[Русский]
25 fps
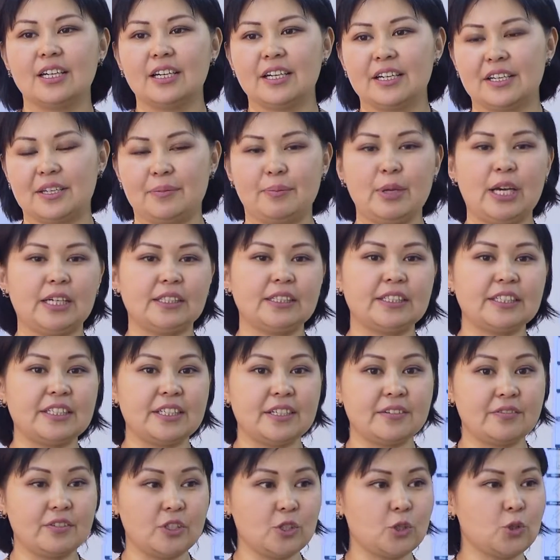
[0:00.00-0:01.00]
Ребята,
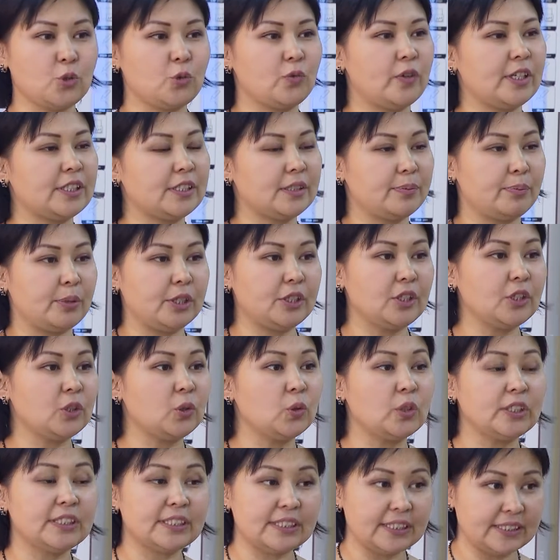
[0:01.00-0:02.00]
я вижу, у вас
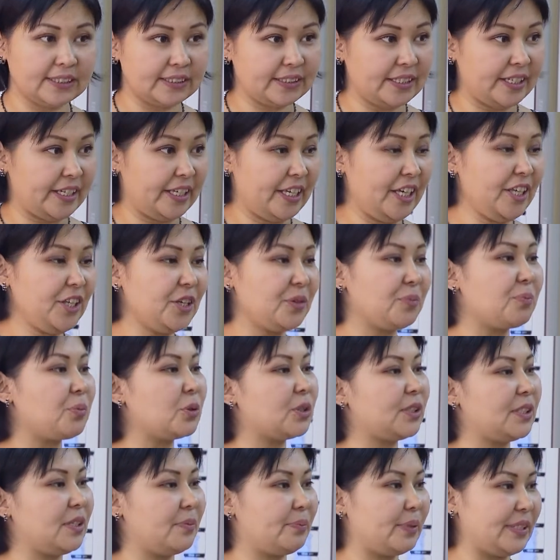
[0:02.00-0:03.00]
поднялось настроение
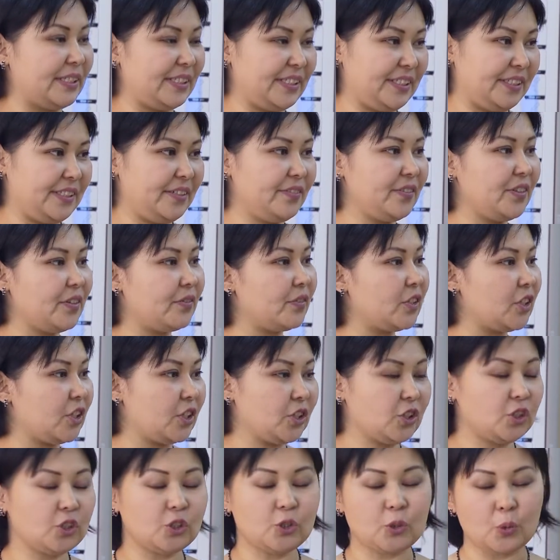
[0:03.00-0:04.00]
после позитивного
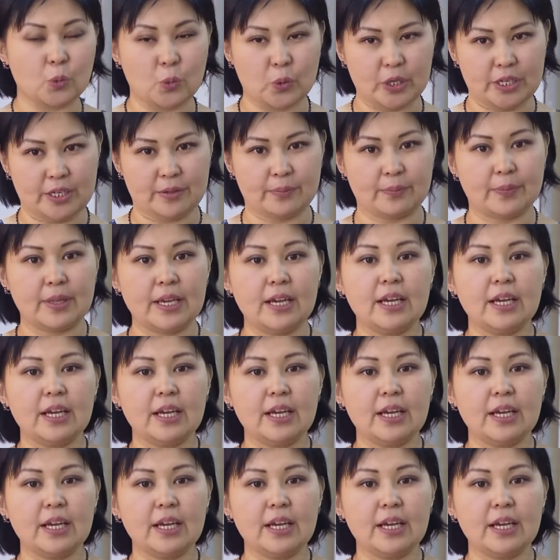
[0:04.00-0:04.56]
настроя.